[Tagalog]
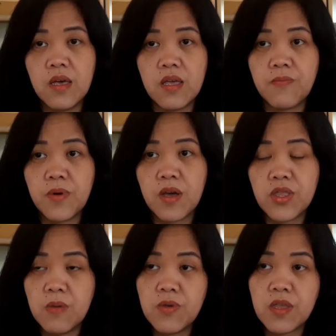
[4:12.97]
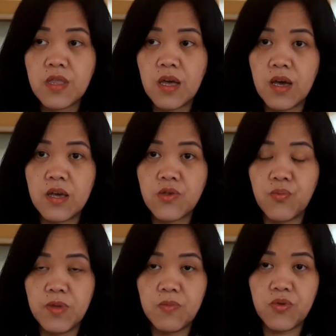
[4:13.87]
At pagdating mo sa taas, so
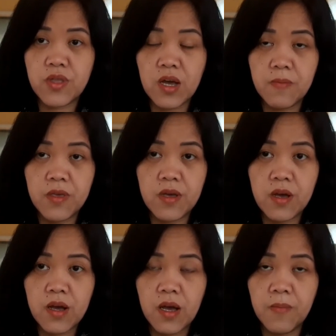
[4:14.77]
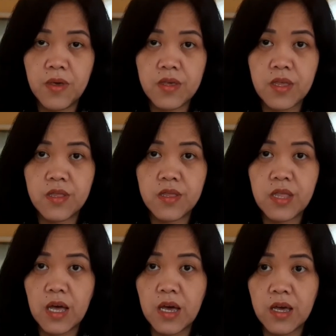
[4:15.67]
pinapunta kami niya kami sa
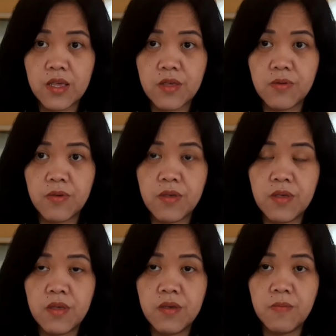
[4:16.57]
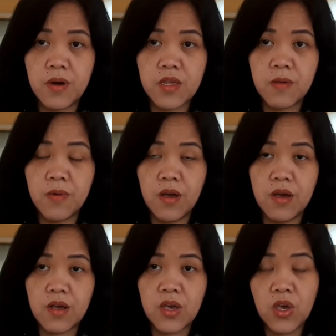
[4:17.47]
taas para sa
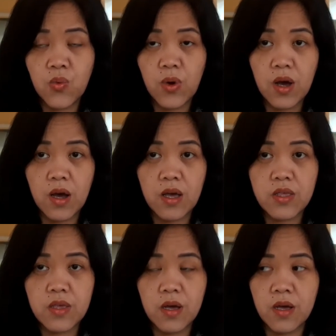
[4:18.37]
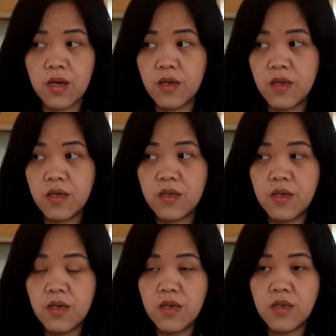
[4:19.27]
mga K1, uh,
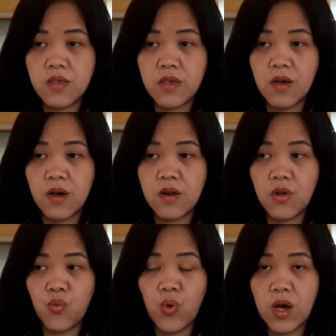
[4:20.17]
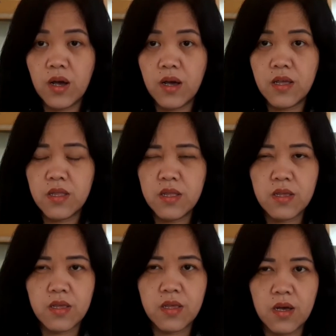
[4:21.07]
CR1,
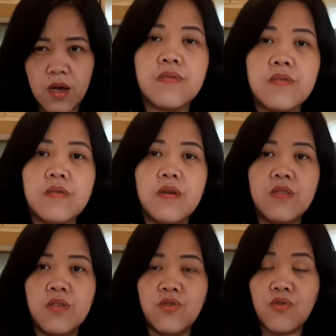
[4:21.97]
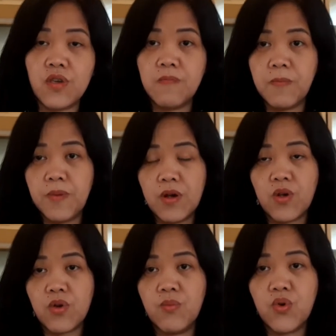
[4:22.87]
at saka at yung iba
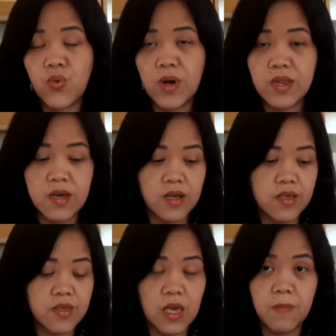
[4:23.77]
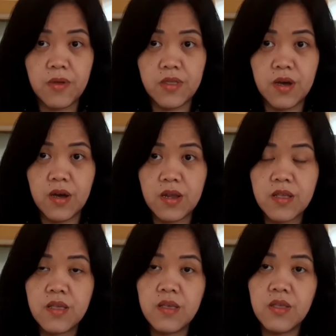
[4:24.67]
pang kumukuha ng seminar
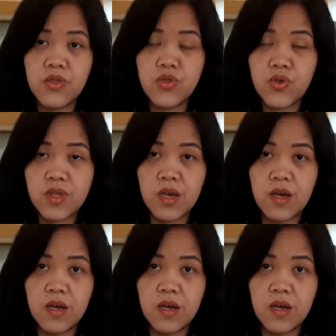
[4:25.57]
sa